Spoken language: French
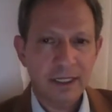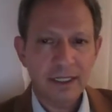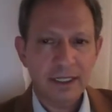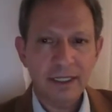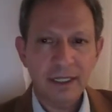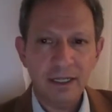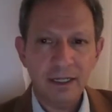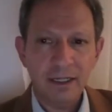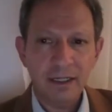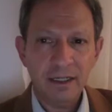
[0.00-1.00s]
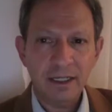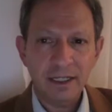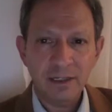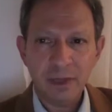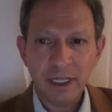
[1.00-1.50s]
il
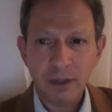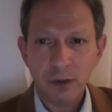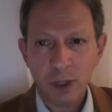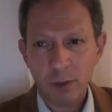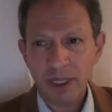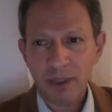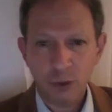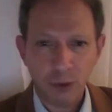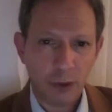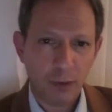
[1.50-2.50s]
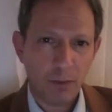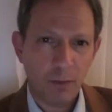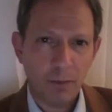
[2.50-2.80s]
expliquait que la peinture